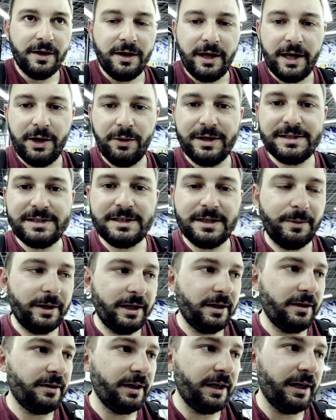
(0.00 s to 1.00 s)
e
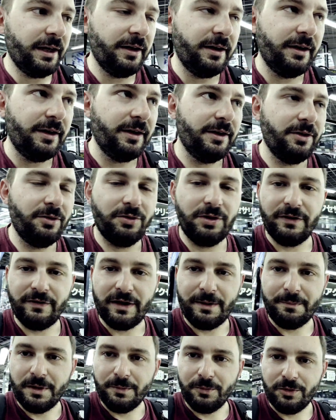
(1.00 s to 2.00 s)
onestamente eh, non
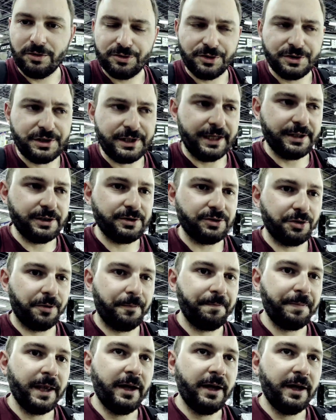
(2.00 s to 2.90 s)
avrebbe molto senso